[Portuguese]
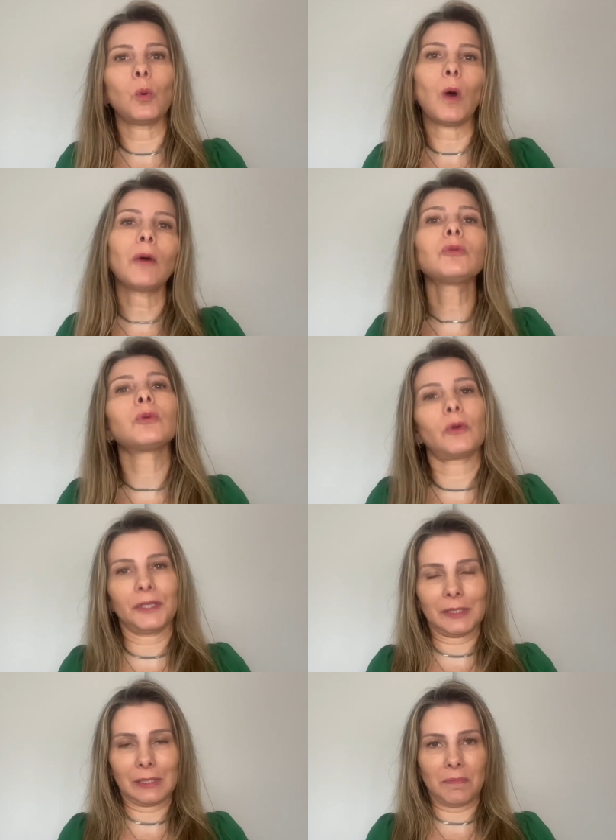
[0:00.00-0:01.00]
o
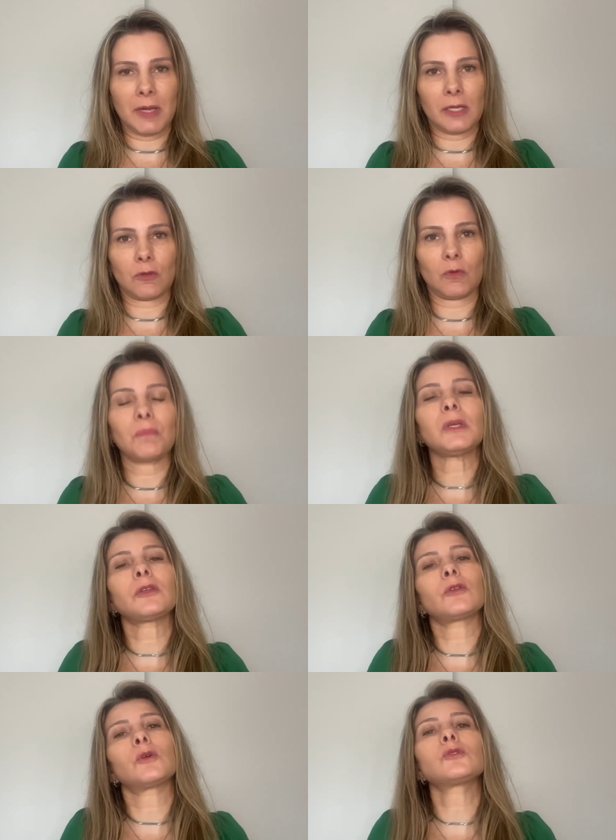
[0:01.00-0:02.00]
autoconhecimento me
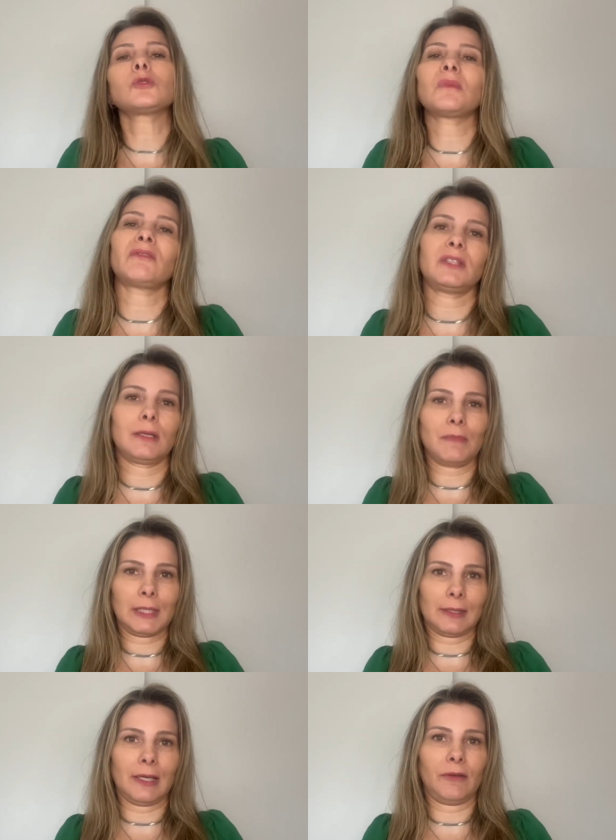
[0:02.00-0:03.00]
trouxe uma vida mais
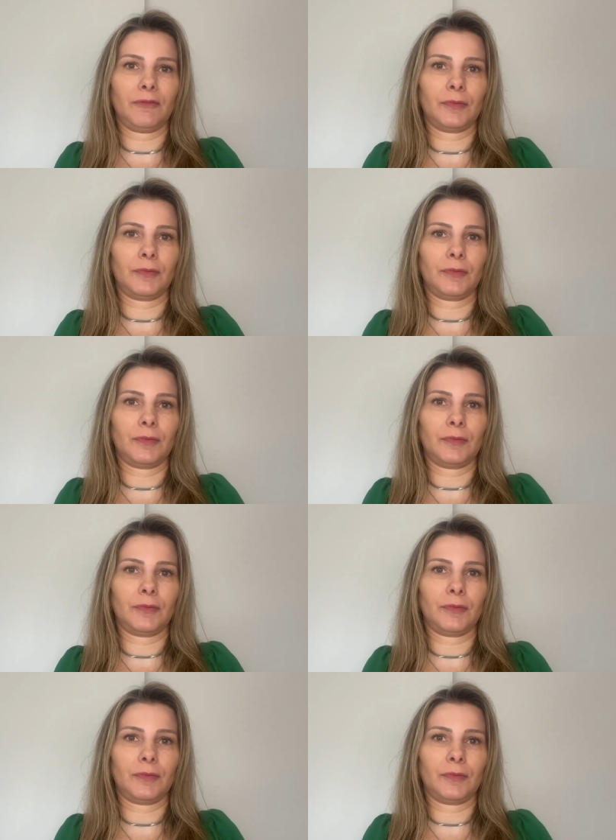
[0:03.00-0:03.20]
leve